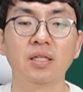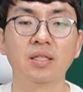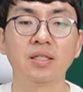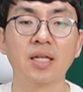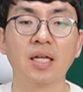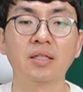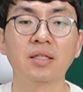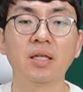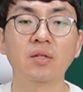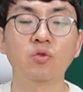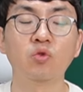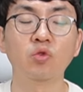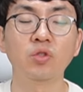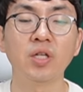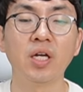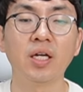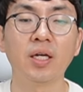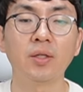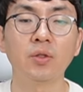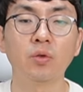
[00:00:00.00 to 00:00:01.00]
상대
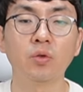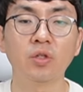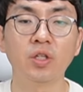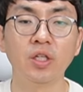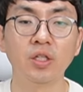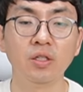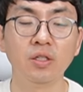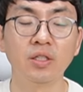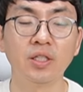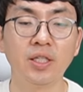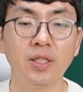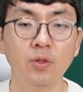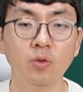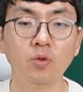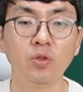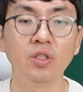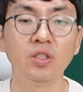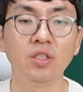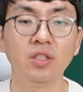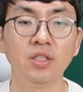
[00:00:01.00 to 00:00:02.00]
주장에도 귀를
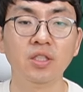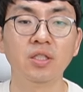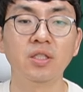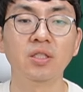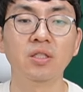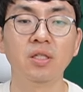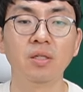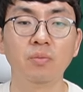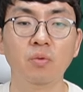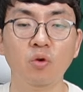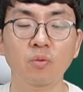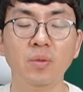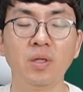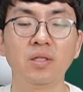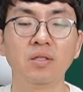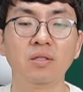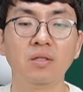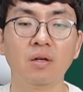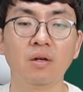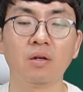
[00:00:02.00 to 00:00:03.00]
기울이는지 등을
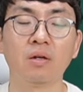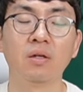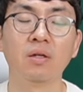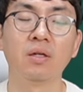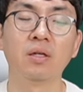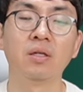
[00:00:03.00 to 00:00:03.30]
보면서